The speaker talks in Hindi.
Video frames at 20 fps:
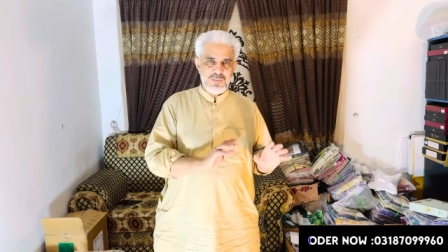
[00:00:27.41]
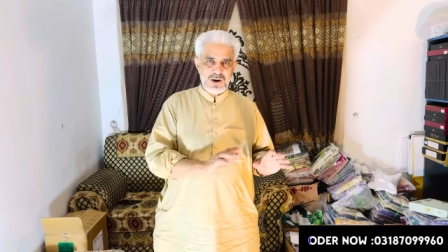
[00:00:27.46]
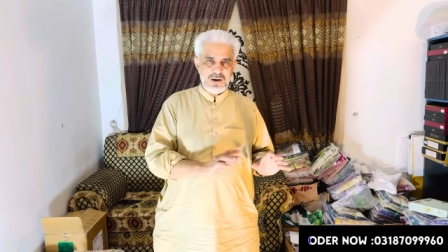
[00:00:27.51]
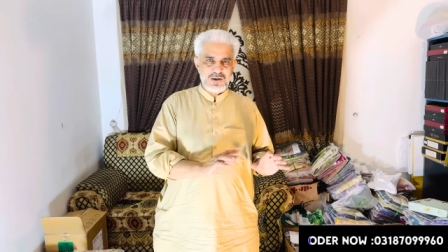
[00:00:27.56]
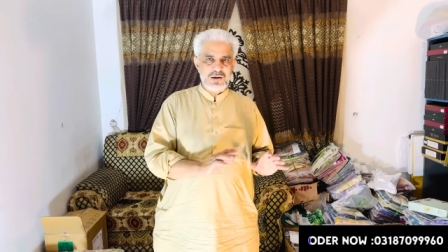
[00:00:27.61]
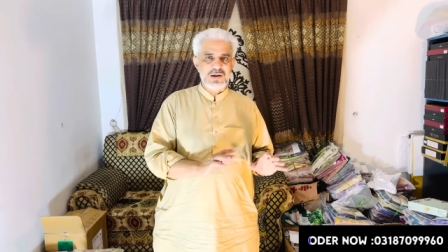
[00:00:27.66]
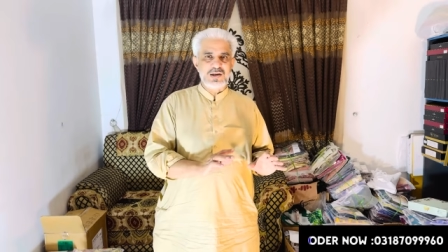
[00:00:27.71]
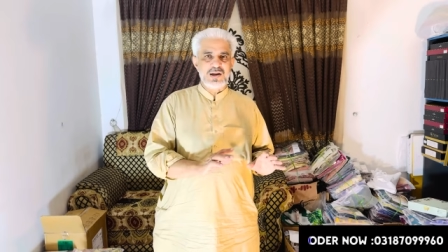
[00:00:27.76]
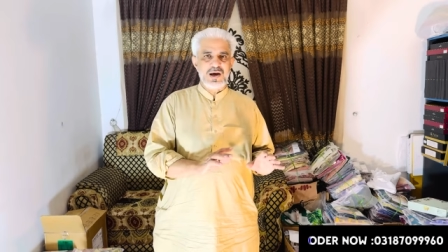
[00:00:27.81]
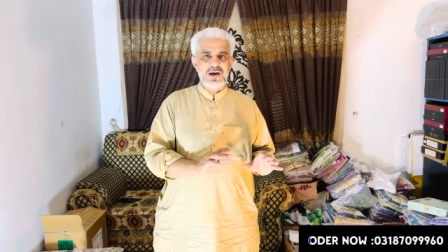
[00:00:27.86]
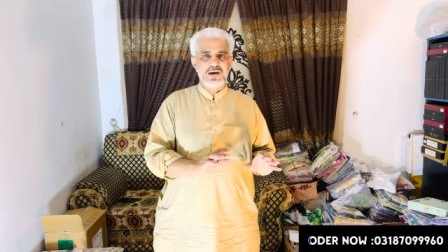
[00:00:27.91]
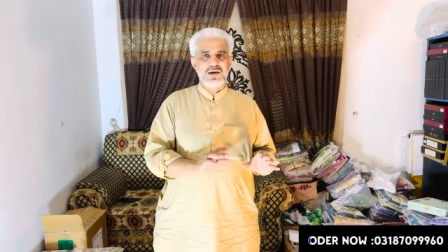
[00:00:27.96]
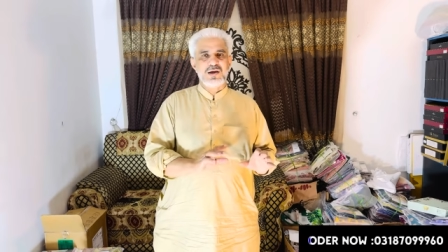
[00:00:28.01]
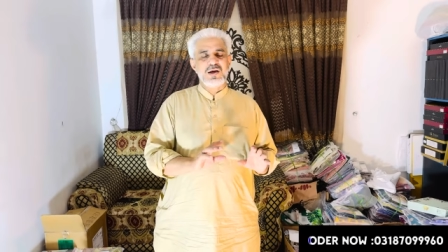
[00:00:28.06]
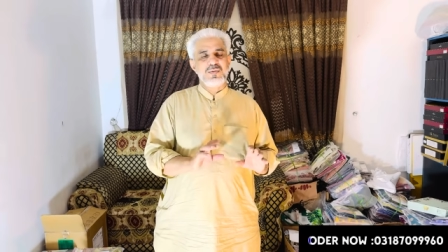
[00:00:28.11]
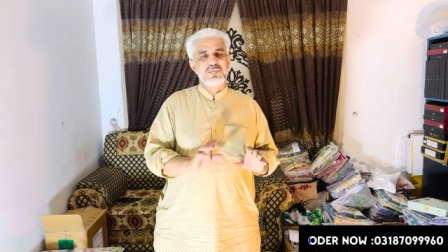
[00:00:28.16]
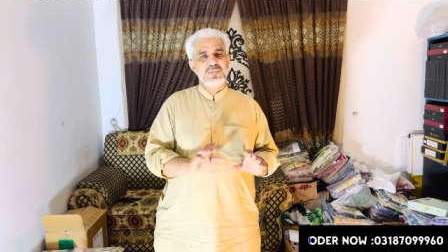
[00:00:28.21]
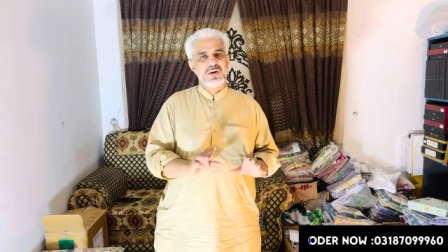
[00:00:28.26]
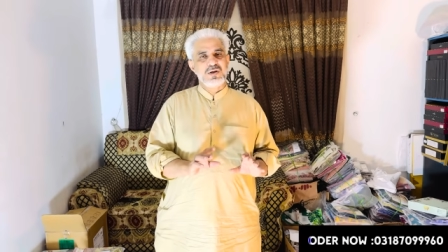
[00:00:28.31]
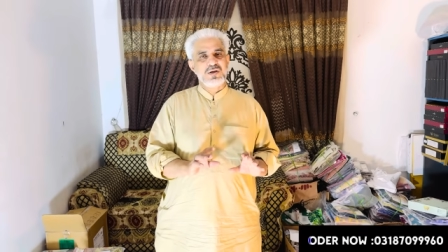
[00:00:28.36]
बाकी रह
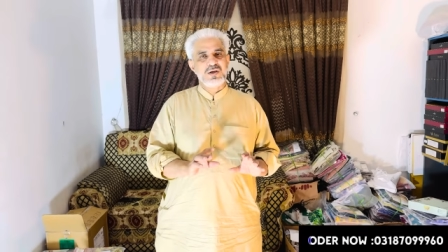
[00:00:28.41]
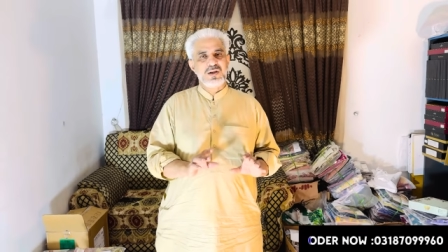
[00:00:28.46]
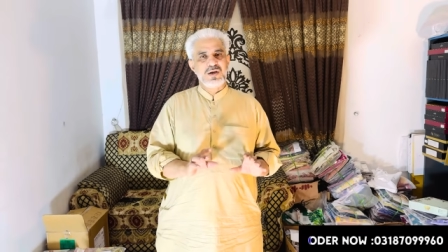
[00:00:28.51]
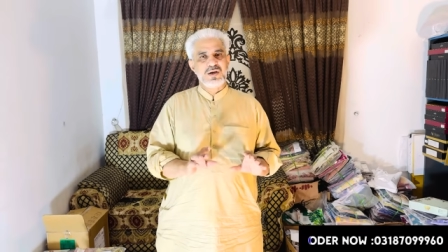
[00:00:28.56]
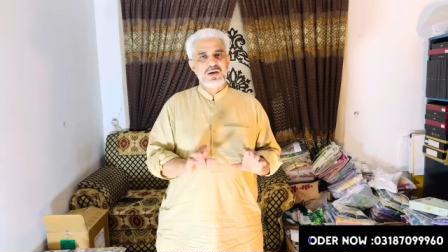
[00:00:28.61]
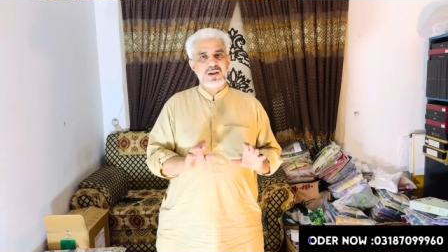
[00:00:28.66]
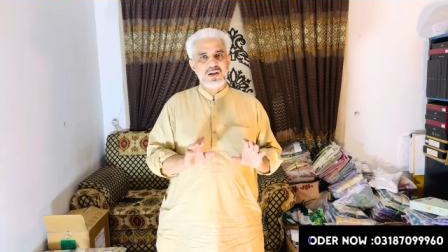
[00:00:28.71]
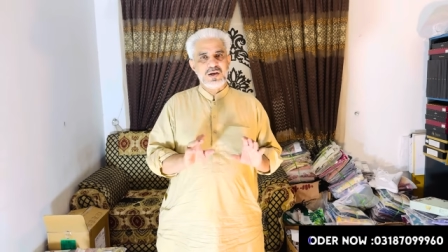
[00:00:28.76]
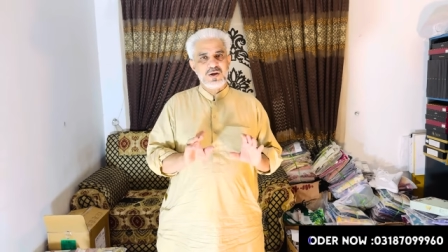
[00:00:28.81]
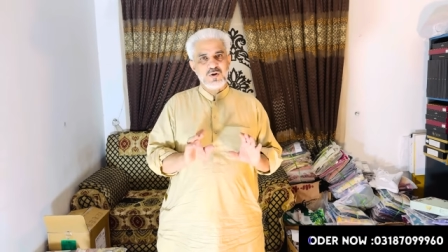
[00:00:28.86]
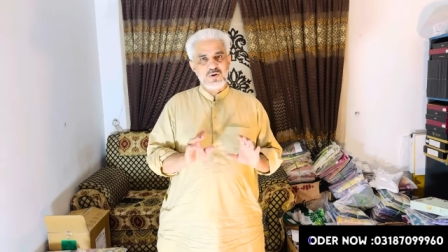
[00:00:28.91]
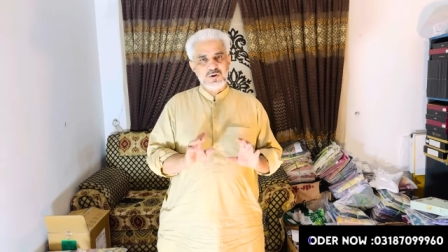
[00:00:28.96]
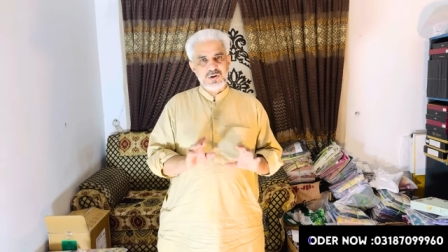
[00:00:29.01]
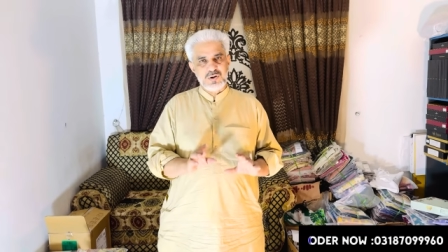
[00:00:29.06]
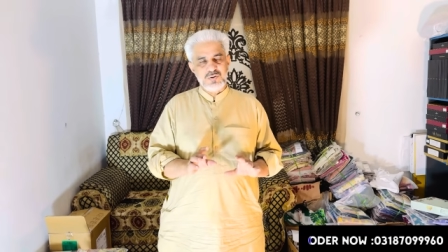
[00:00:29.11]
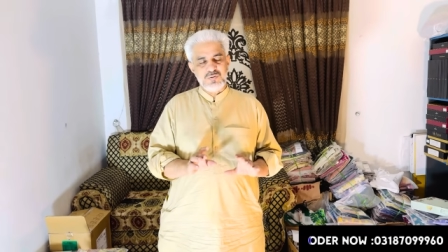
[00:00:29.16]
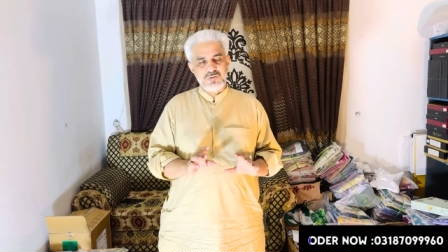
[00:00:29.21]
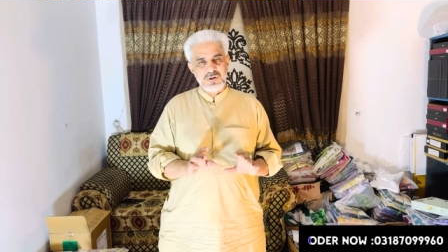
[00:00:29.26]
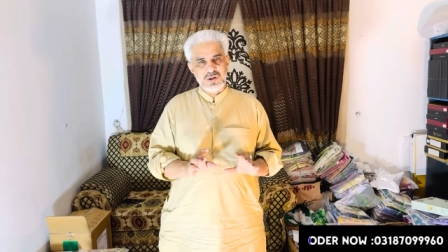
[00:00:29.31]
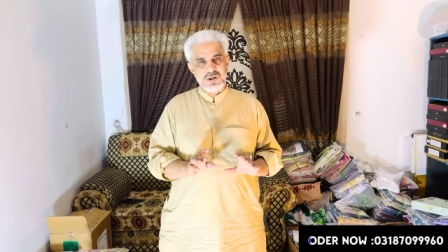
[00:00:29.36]
गए भेजने के लिए ऑर्डर
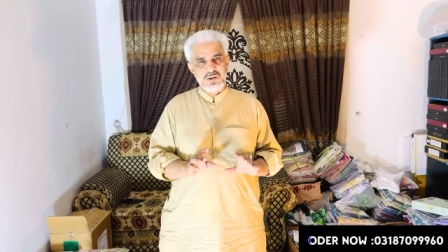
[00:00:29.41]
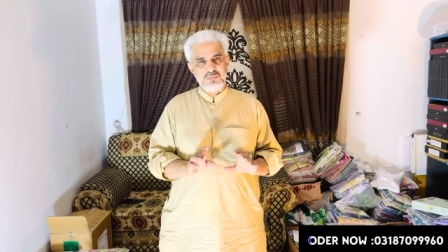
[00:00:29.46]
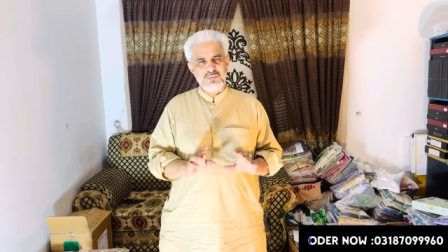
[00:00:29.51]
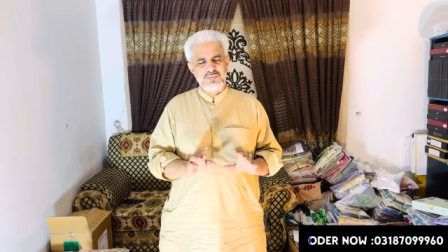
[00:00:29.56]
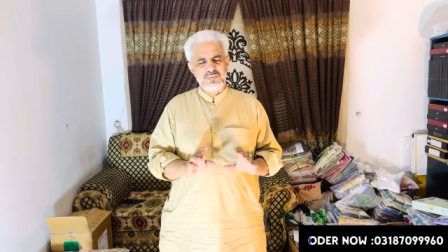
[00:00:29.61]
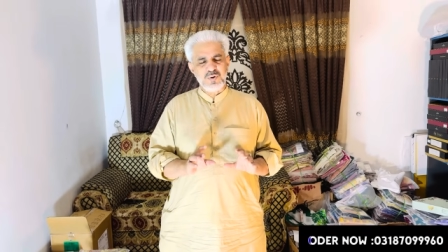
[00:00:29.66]
उनके